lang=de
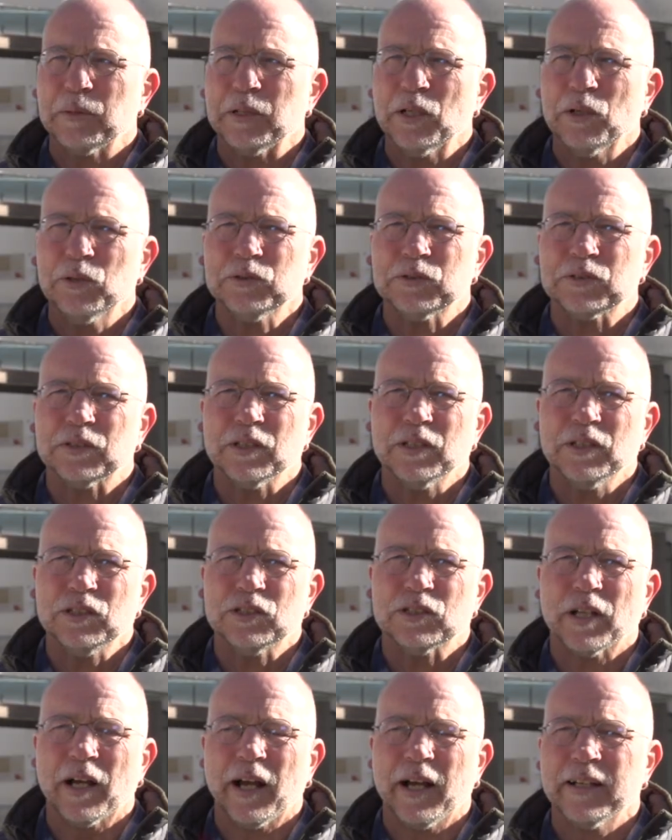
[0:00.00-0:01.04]
in Utz
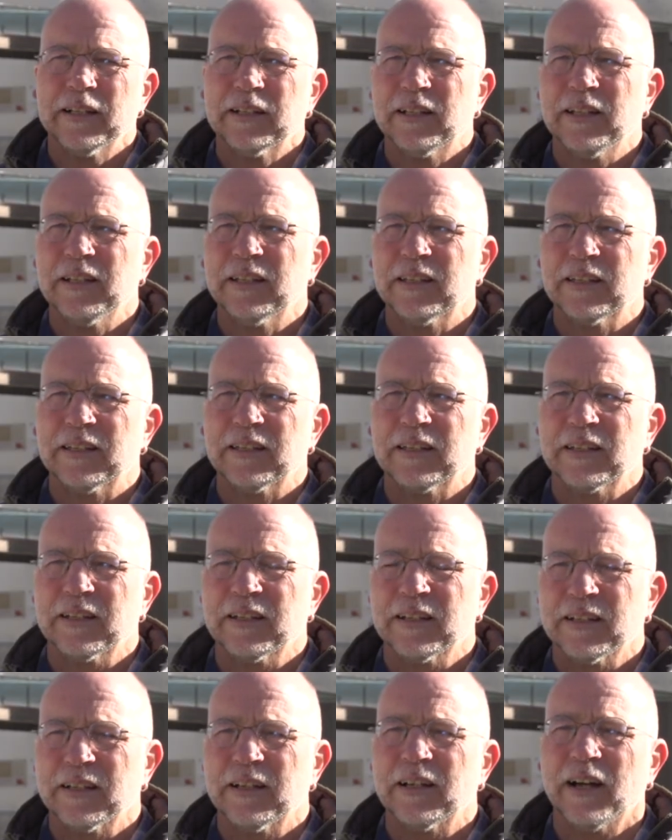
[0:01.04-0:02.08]
ist eigentlich
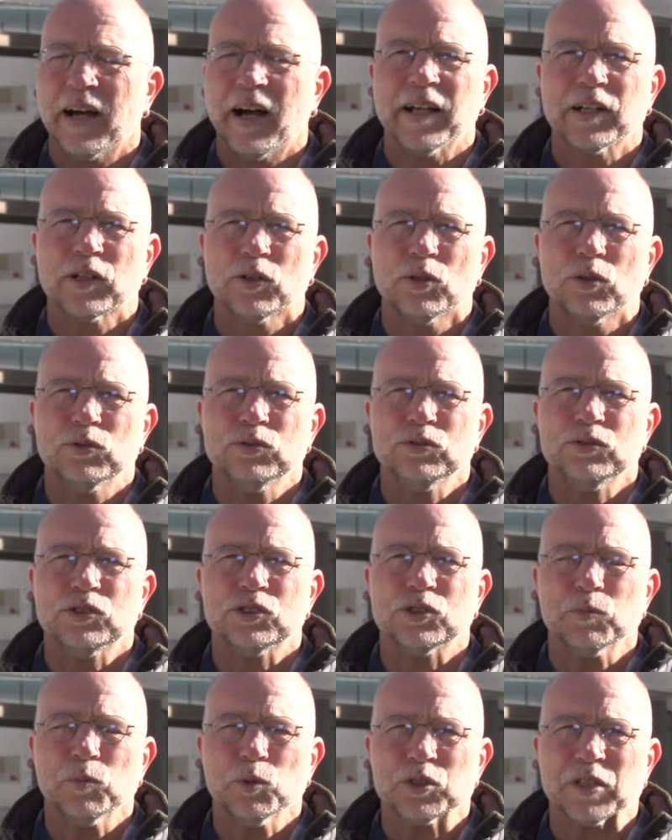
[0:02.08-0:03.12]
ein
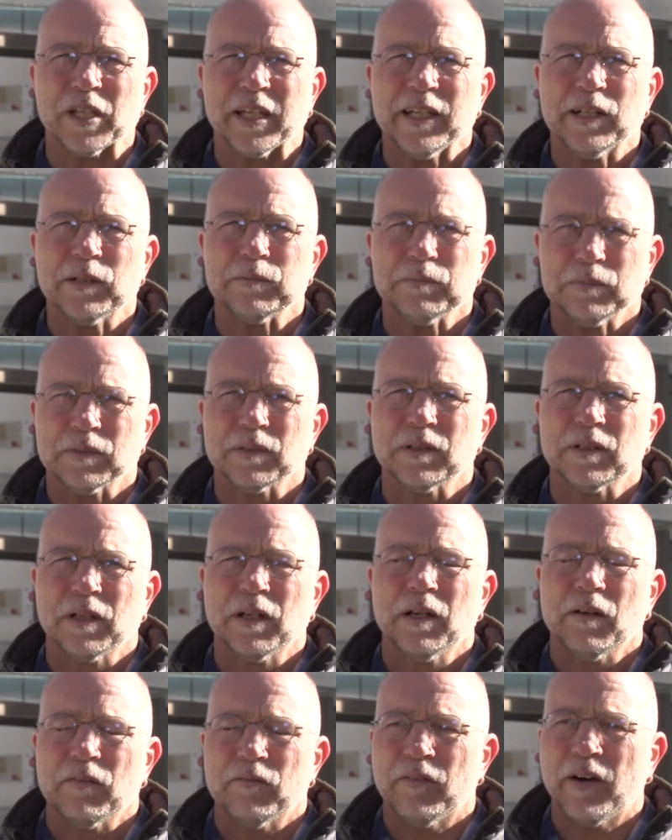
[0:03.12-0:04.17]
Kunstmuseum,
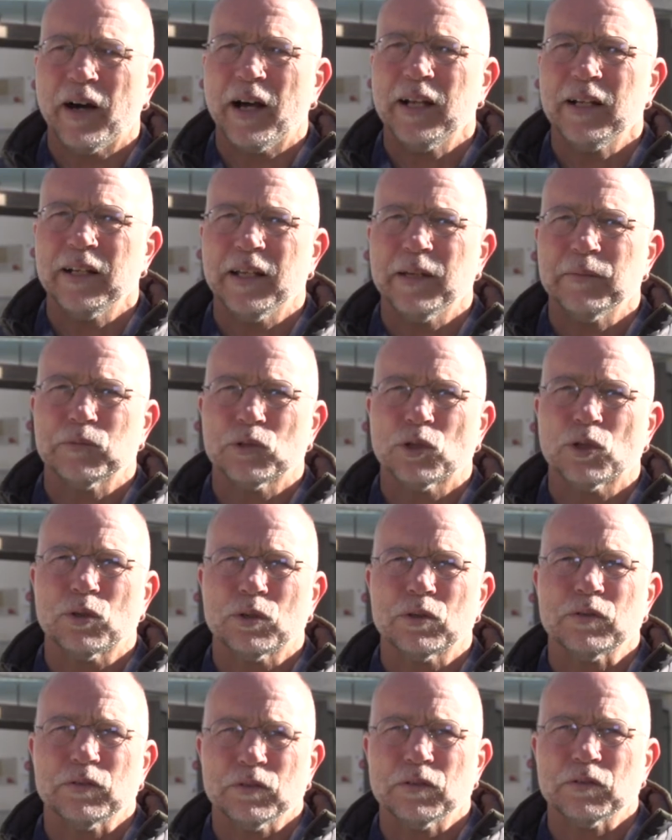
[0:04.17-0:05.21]
weil eben
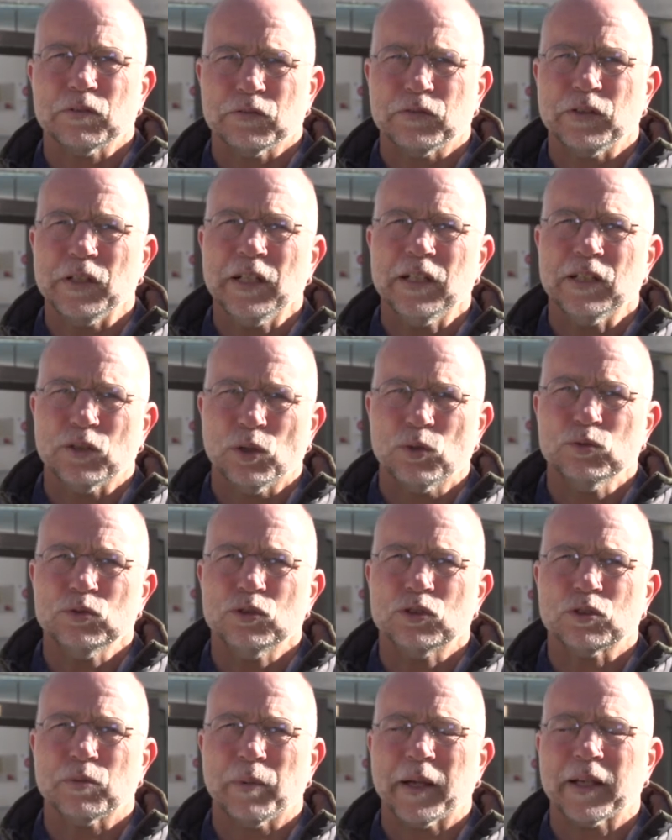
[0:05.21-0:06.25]
da viele
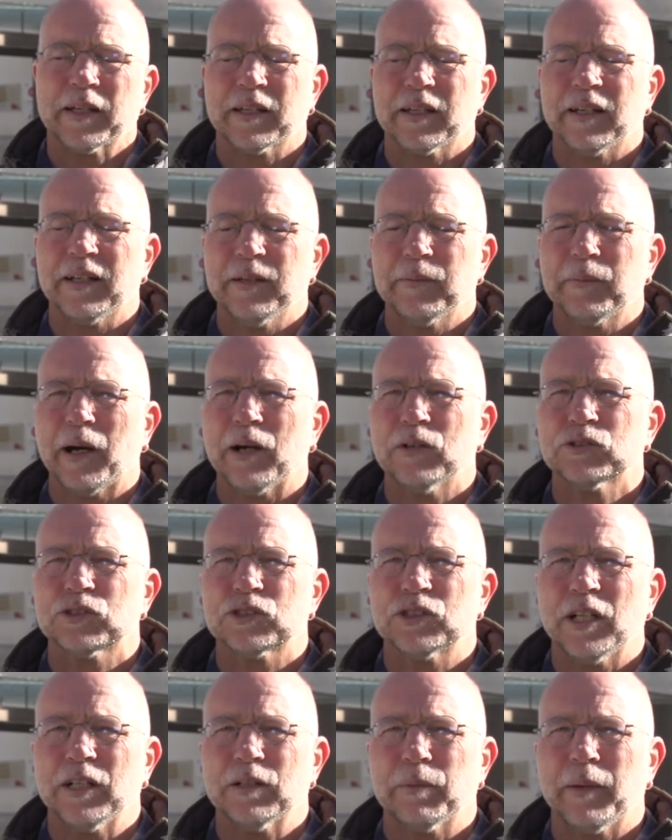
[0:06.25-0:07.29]
Kunstwerke eben
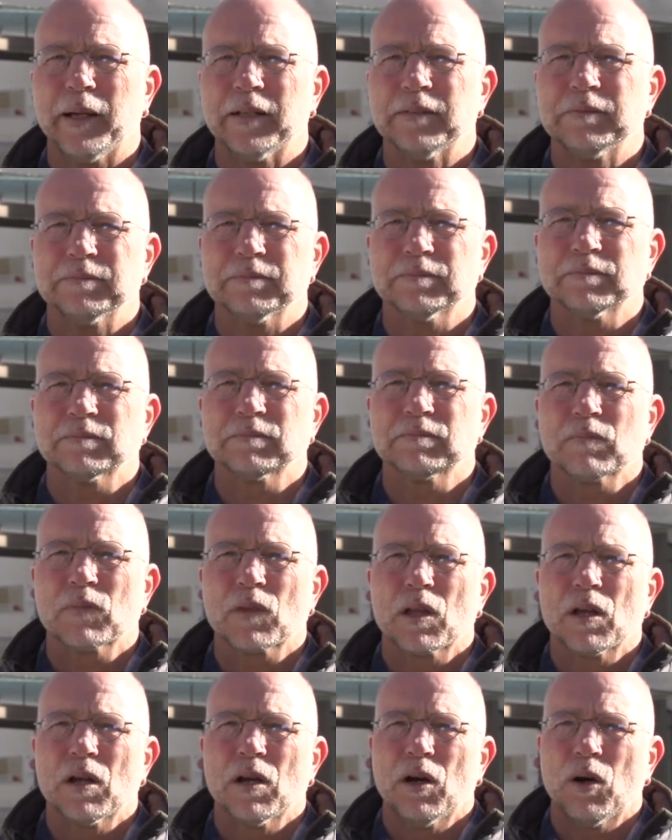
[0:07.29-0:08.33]
ausgestellt werden
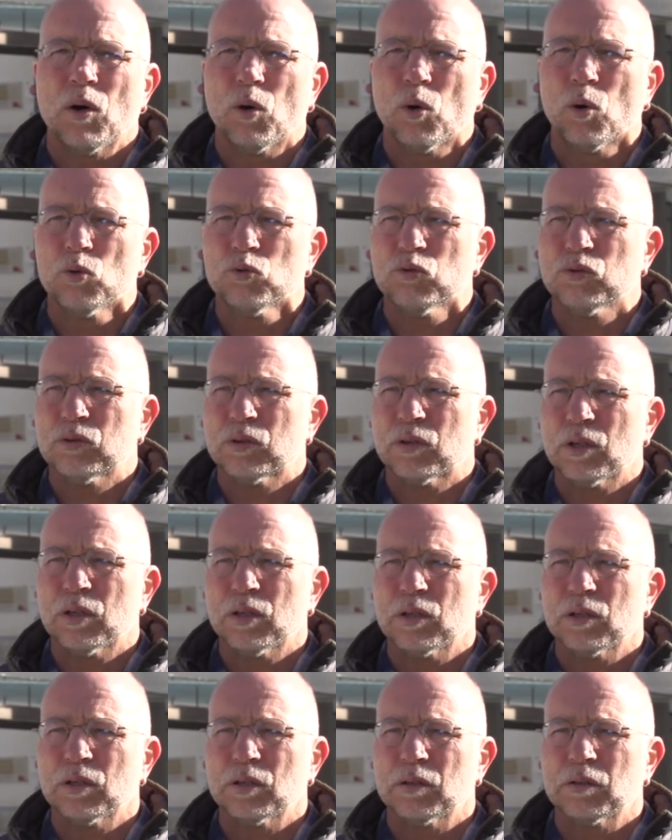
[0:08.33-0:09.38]
und
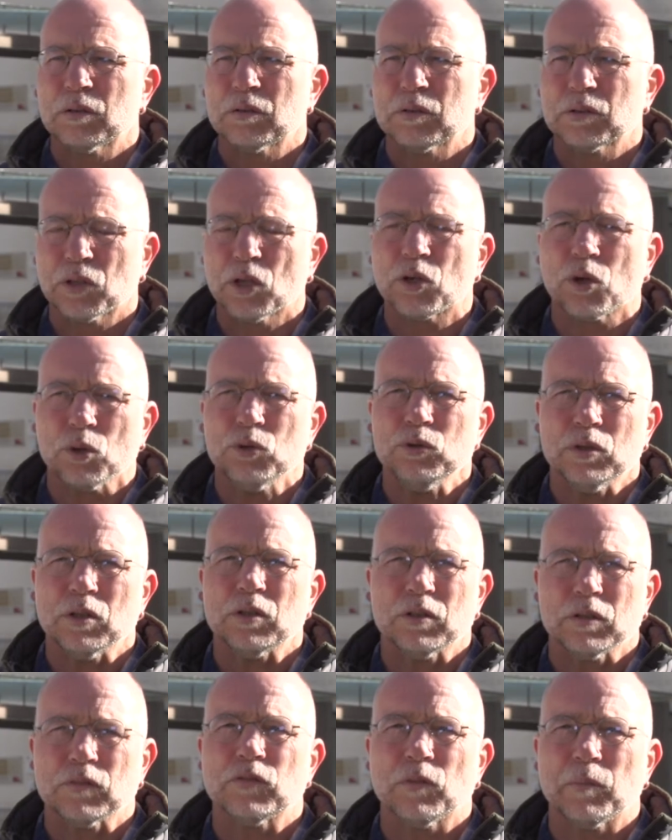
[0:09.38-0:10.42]

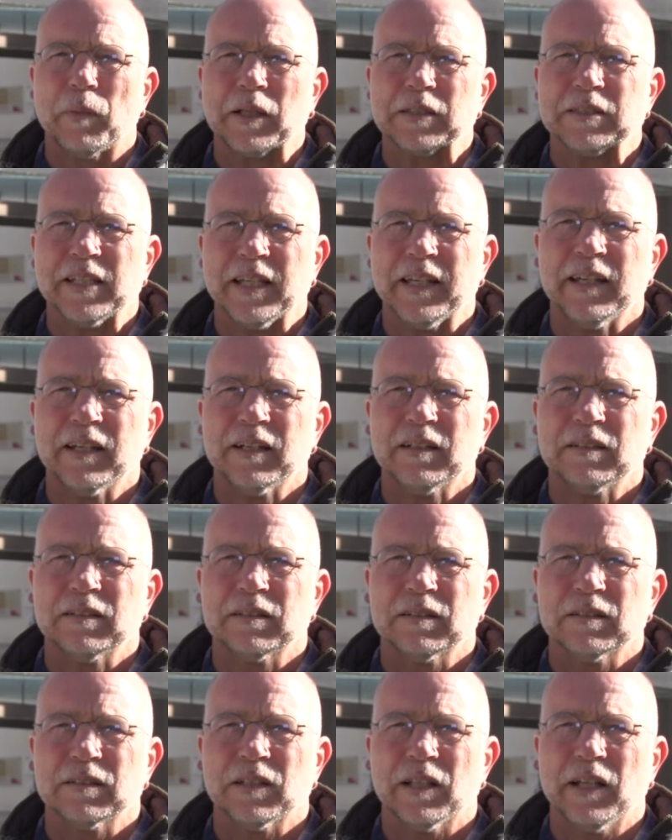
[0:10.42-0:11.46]
gegründet vom Hans Jäger,
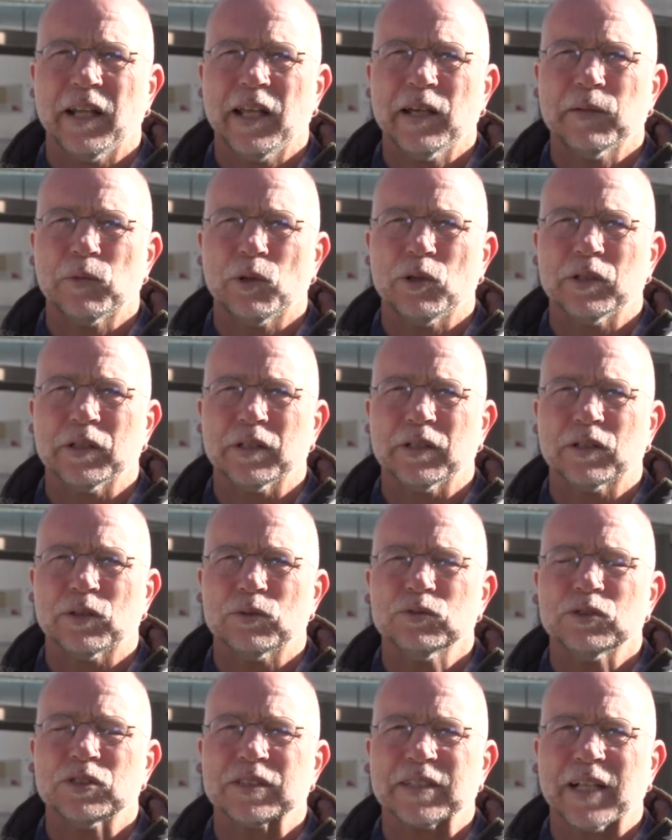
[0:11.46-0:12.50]
den ehemaligen
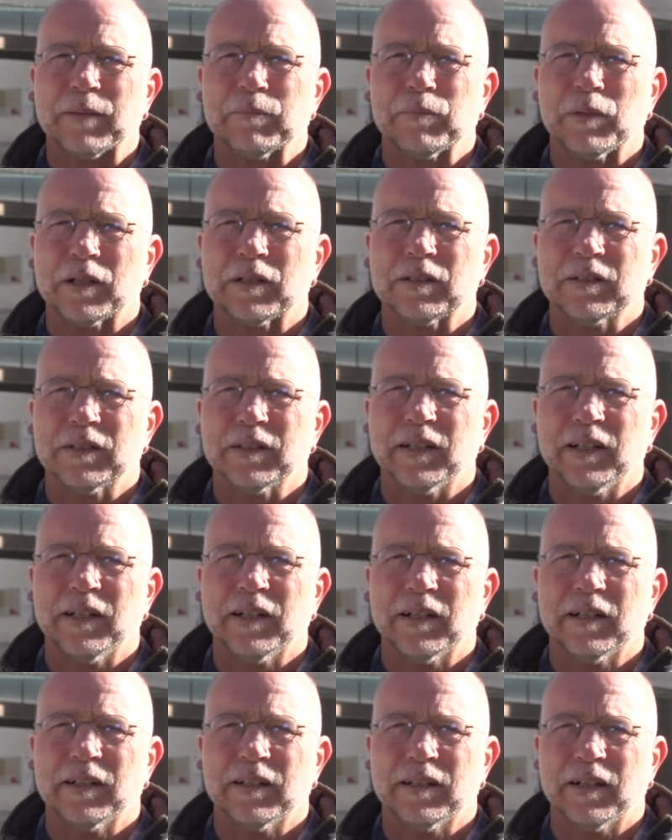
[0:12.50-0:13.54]
Kunstsammler
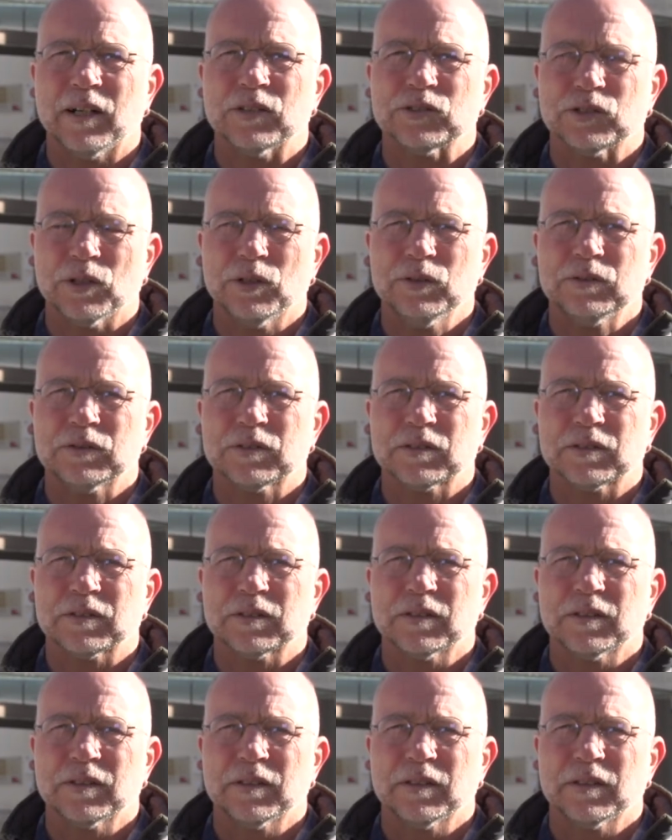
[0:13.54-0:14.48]
aus Utz,